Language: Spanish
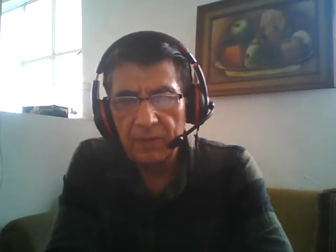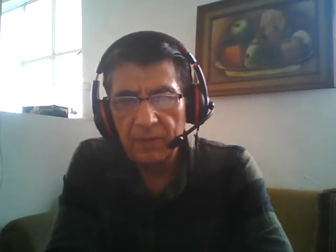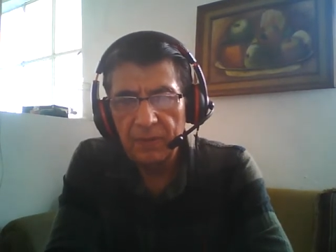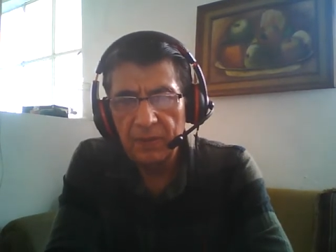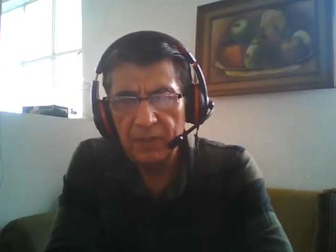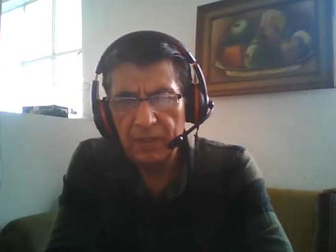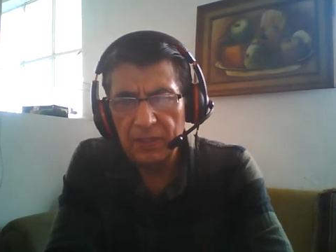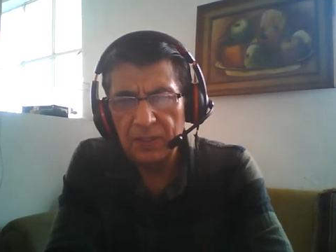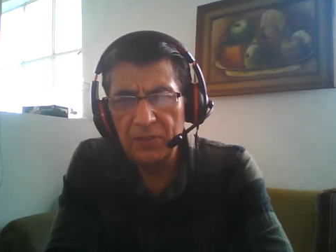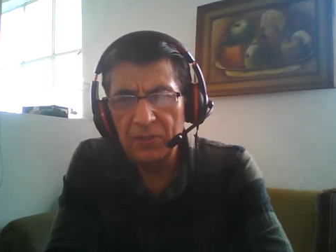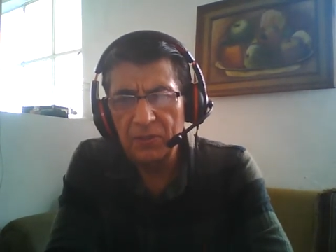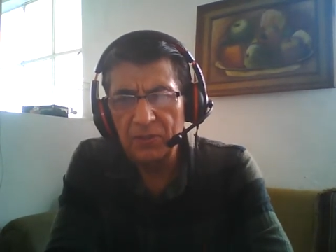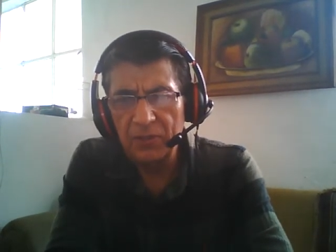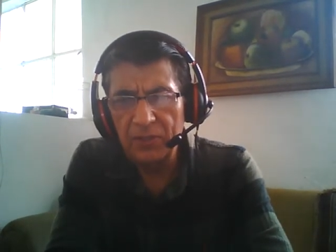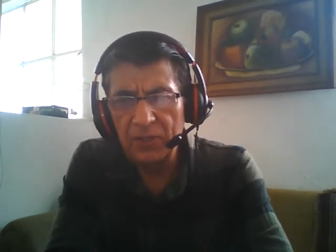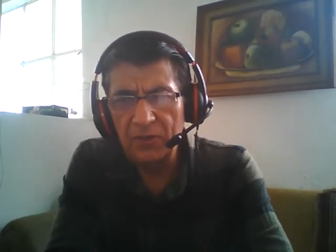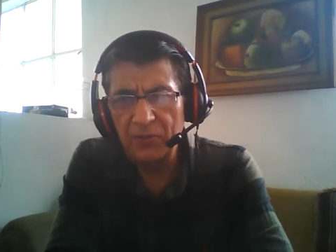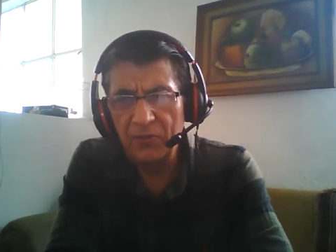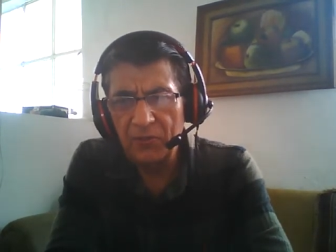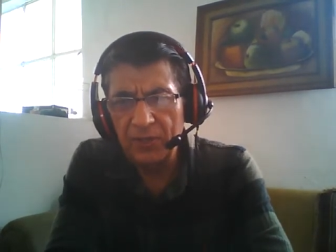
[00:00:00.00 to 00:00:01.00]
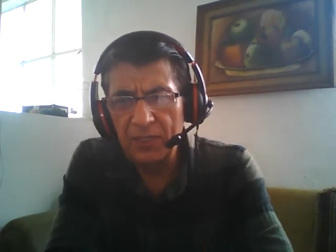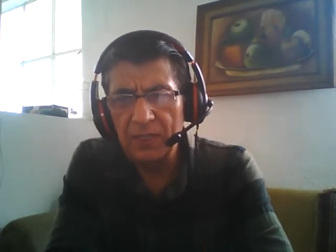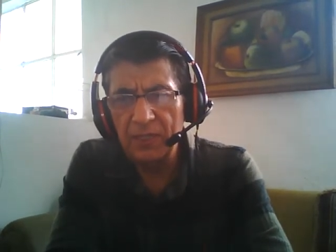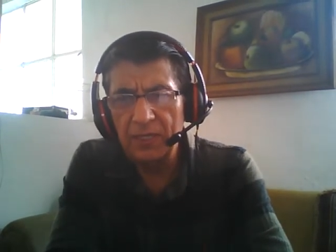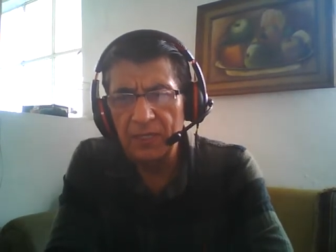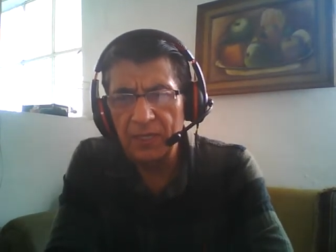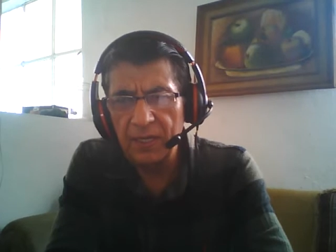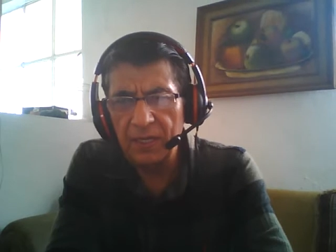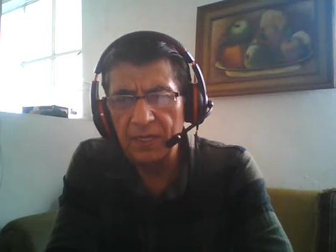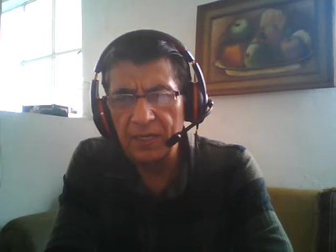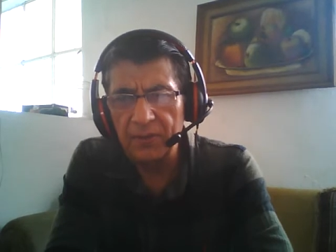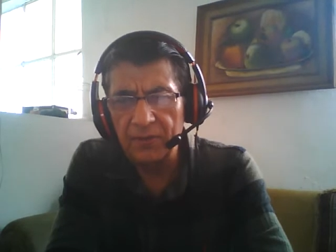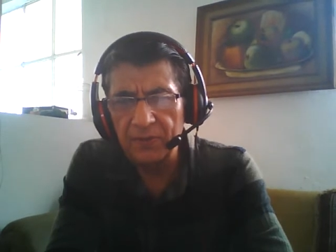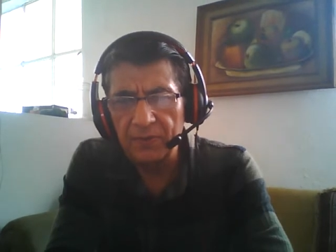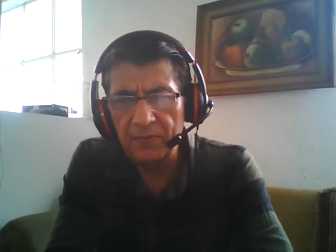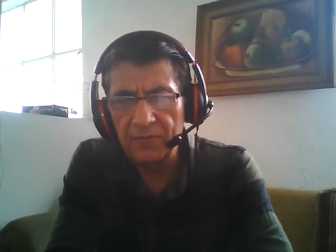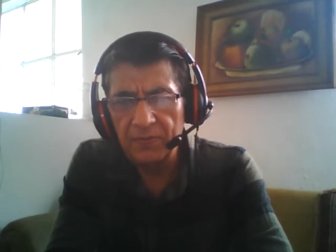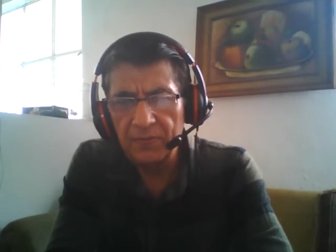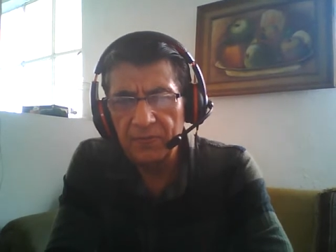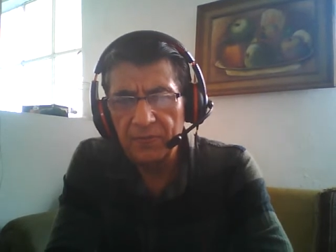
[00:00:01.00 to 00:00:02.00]
Que se escuche fuerte y
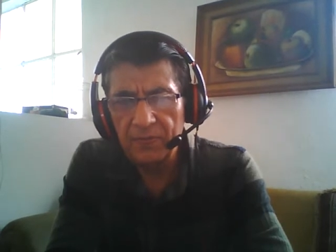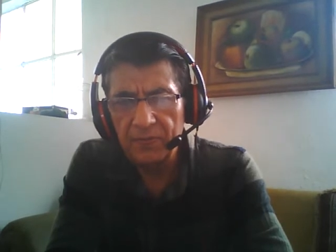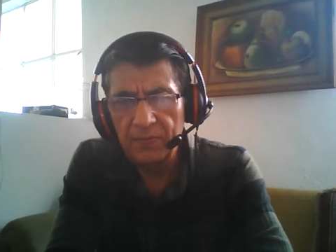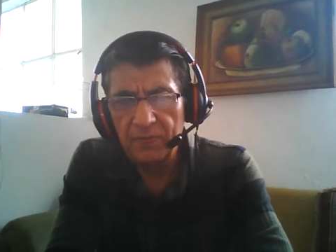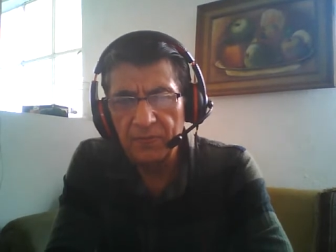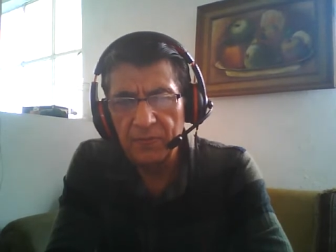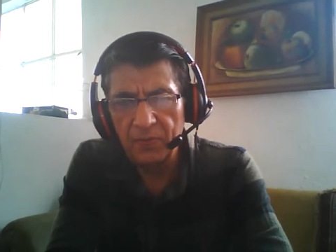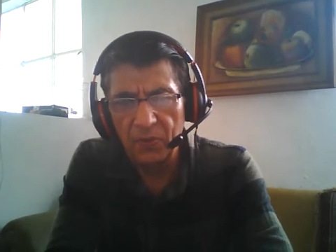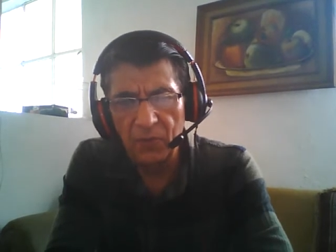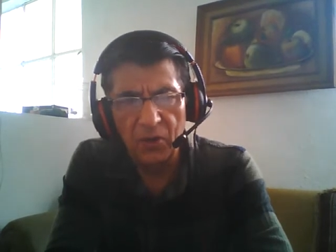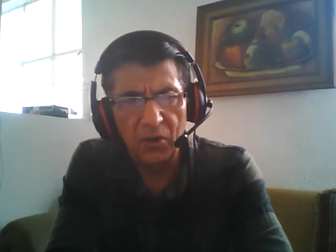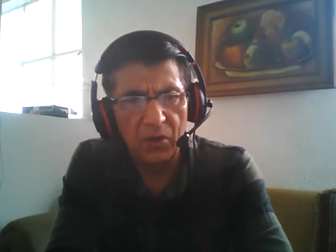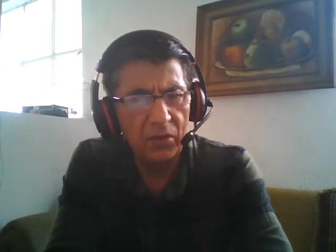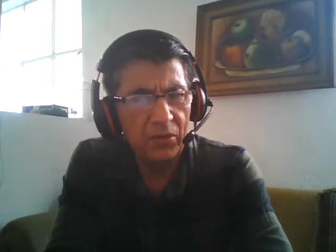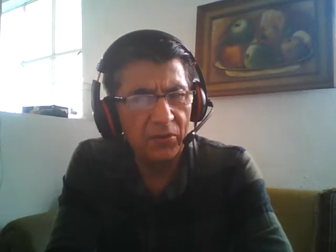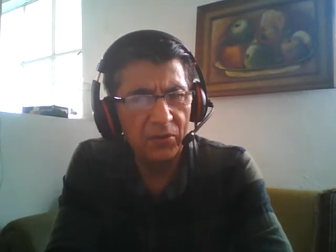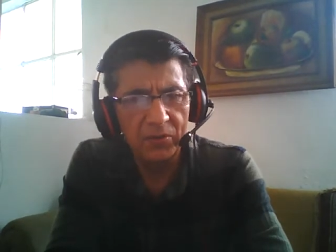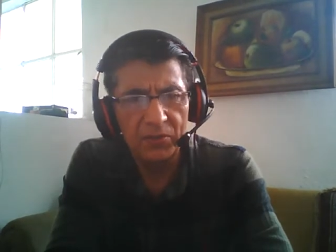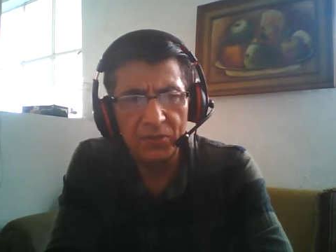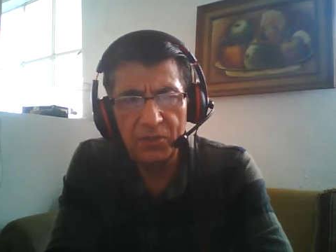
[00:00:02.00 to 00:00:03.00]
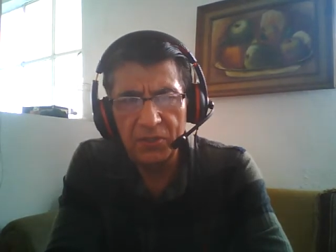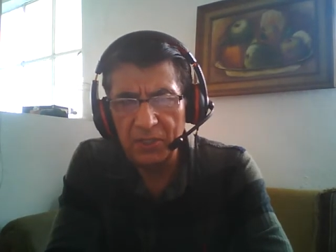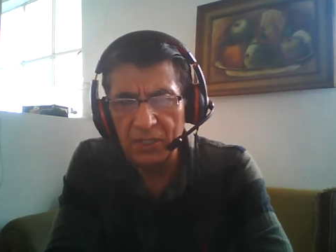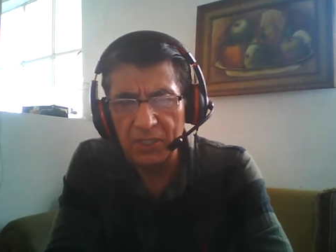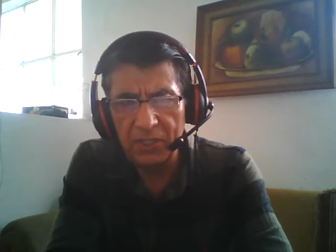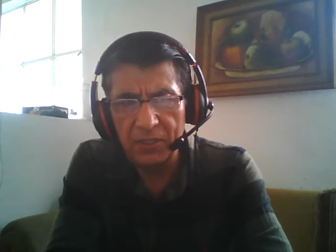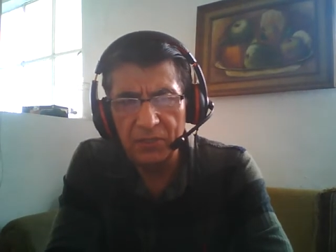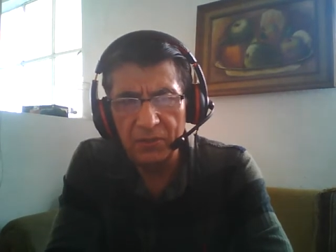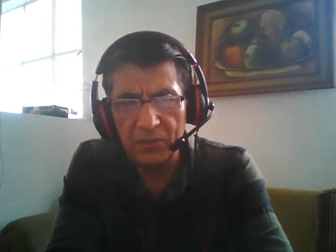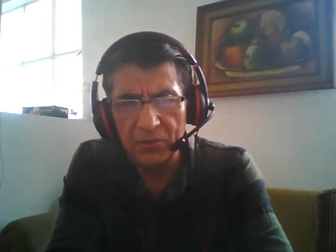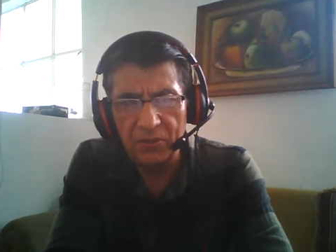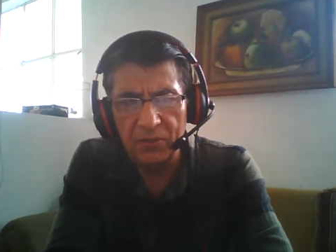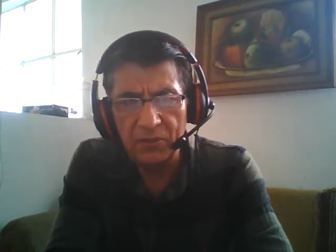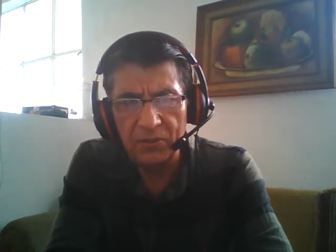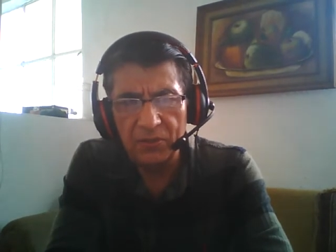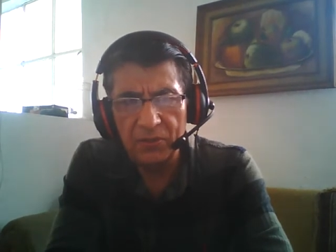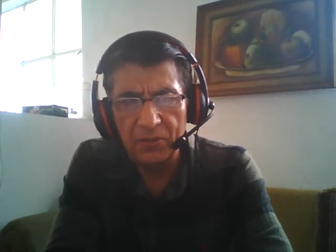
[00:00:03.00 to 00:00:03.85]
claro. No consiento